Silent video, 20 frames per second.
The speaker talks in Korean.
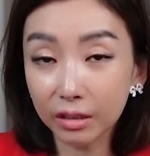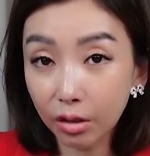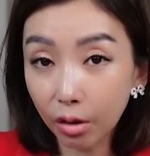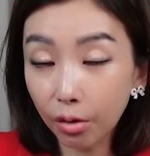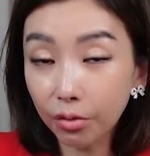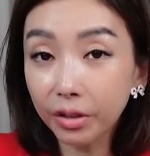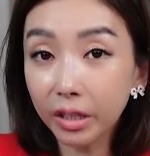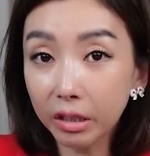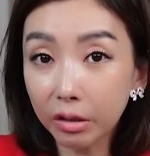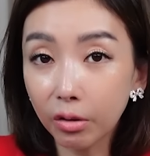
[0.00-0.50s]

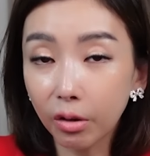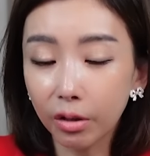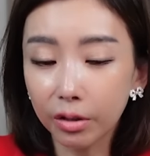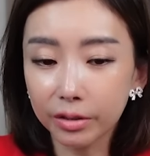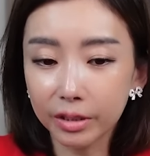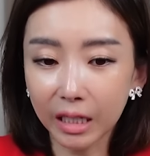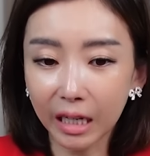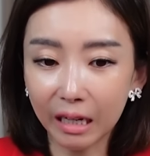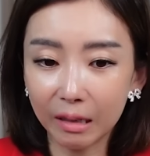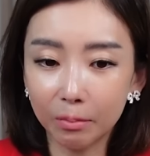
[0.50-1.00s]
꺼낸 거
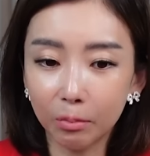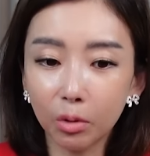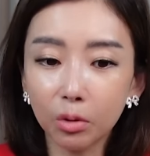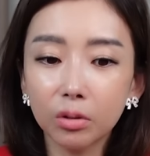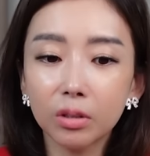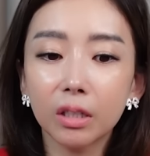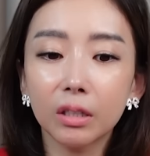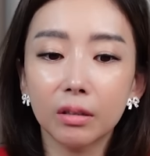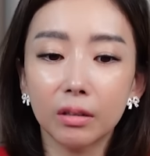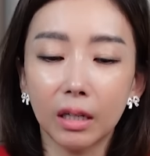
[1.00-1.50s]

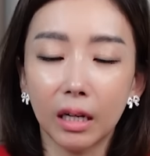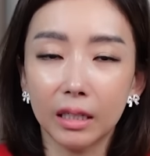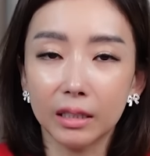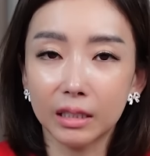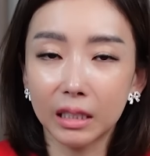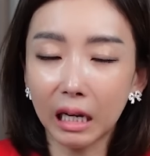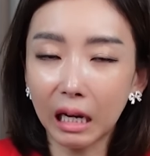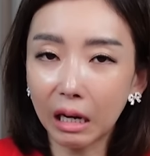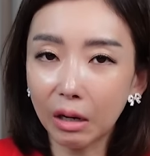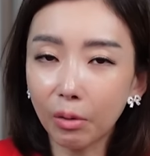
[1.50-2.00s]
잘못했다
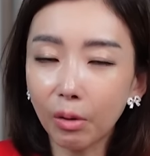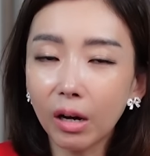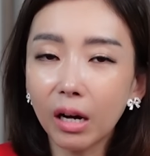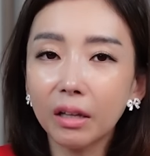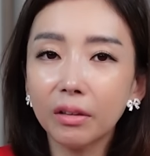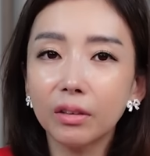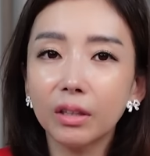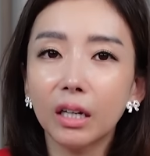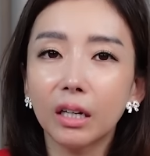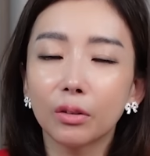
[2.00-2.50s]

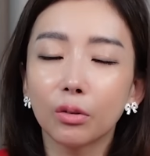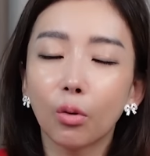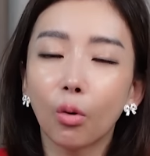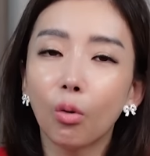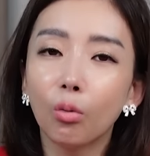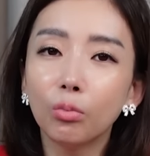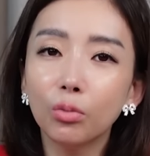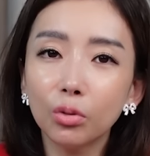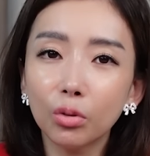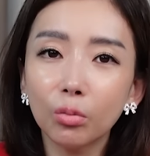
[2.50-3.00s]
사과한다
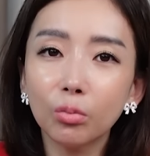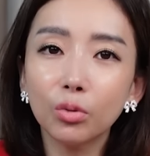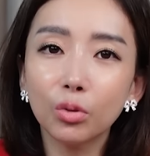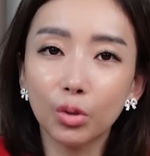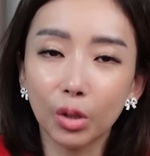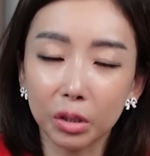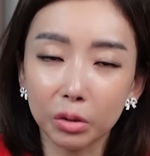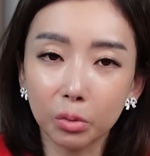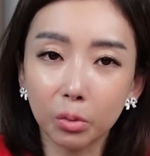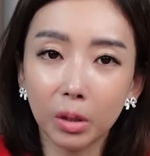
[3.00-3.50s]
너무너무
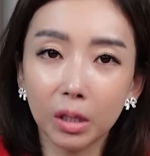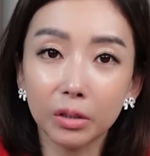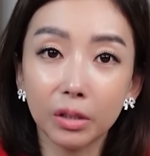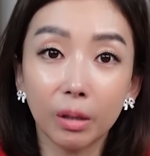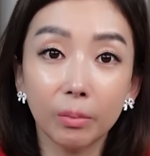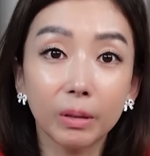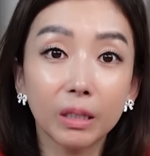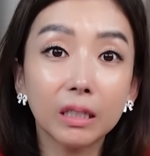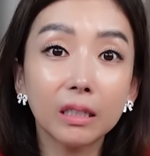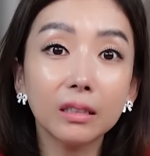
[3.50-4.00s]

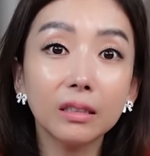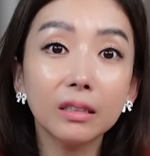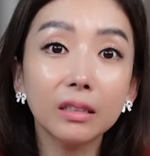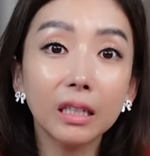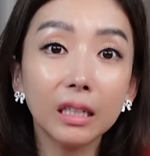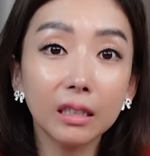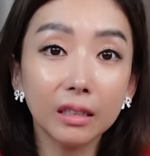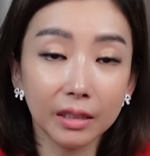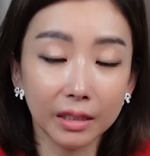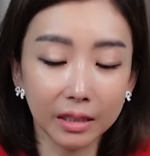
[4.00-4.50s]
죄송하다면
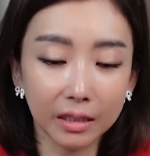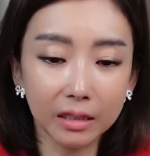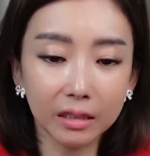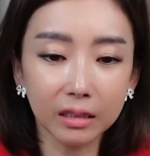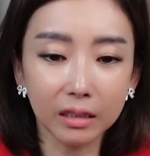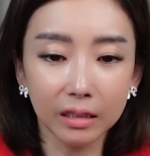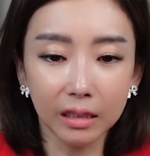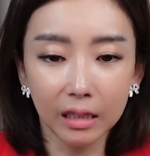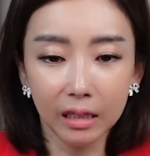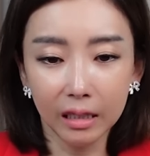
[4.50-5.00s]
끝날
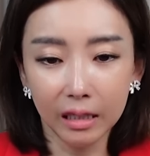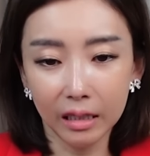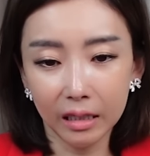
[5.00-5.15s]
일을